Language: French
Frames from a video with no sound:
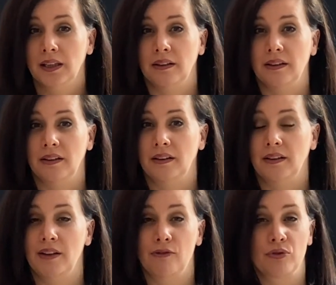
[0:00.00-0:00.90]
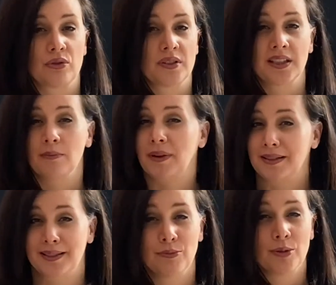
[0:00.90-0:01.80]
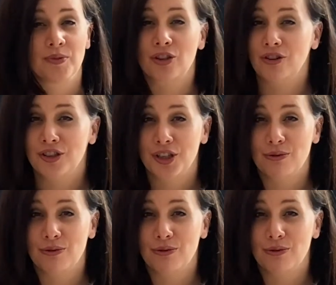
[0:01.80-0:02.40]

Euh, elles vont utiliser des principes de psychologie